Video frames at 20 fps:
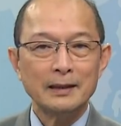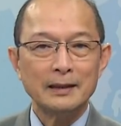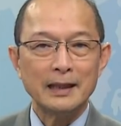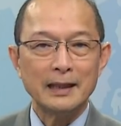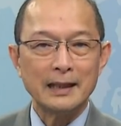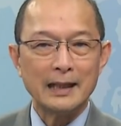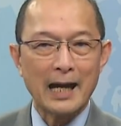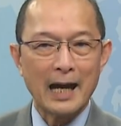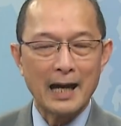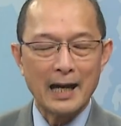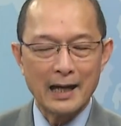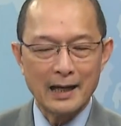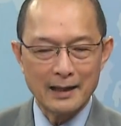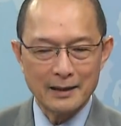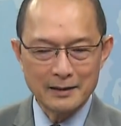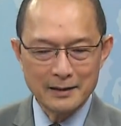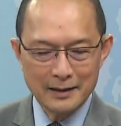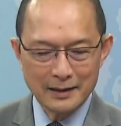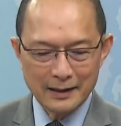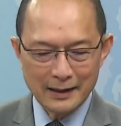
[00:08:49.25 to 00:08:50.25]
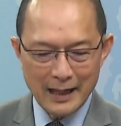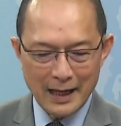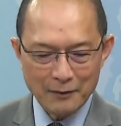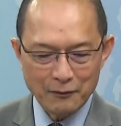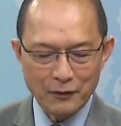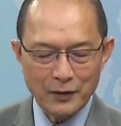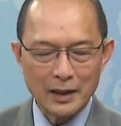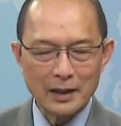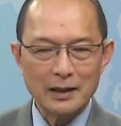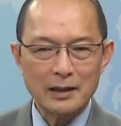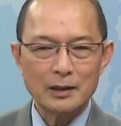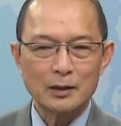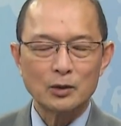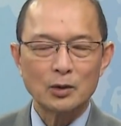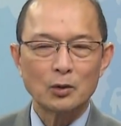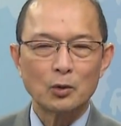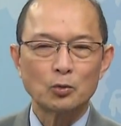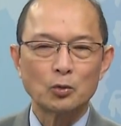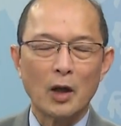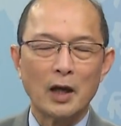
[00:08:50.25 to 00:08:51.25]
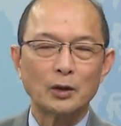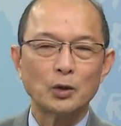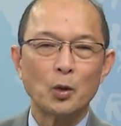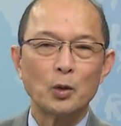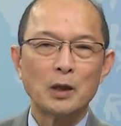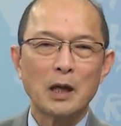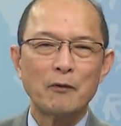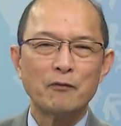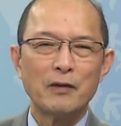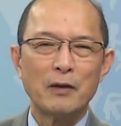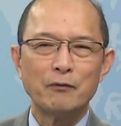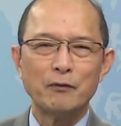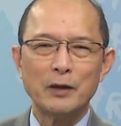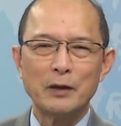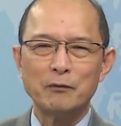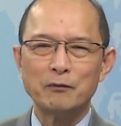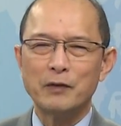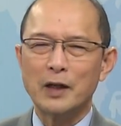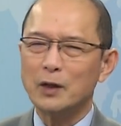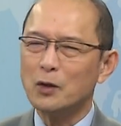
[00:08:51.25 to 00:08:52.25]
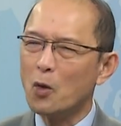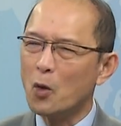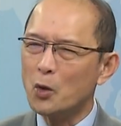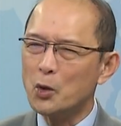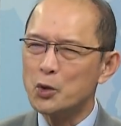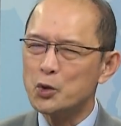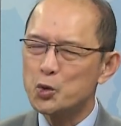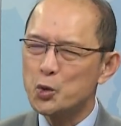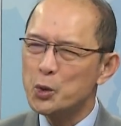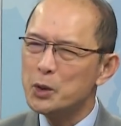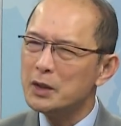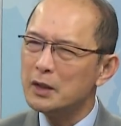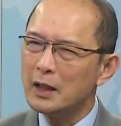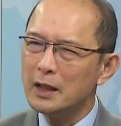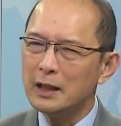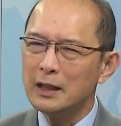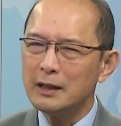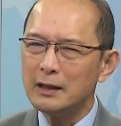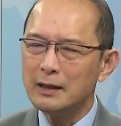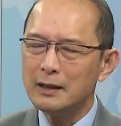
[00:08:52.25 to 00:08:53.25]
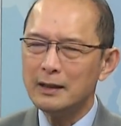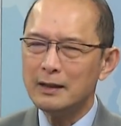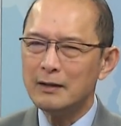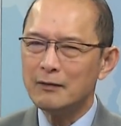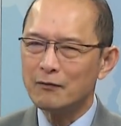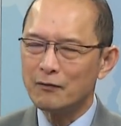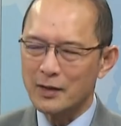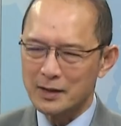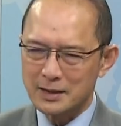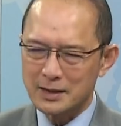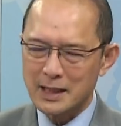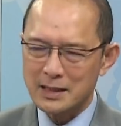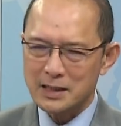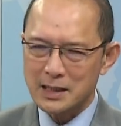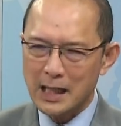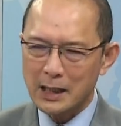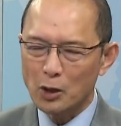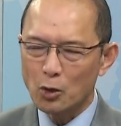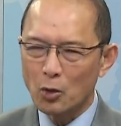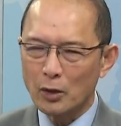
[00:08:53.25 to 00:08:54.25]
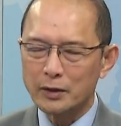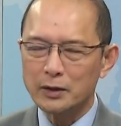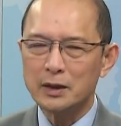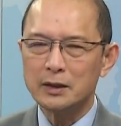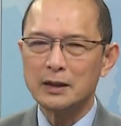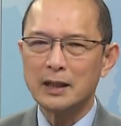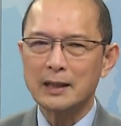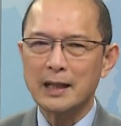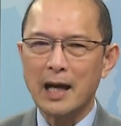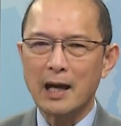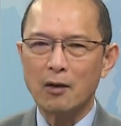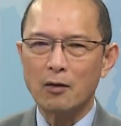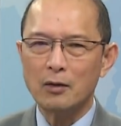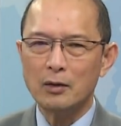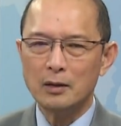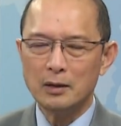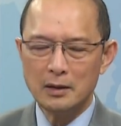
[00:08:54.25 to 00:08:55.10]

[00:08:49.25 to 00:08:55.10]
Thì cả các vị tòa tối cao pháp viện phải ngồi suy nghĩ và sẽ tranh luận như thế nào.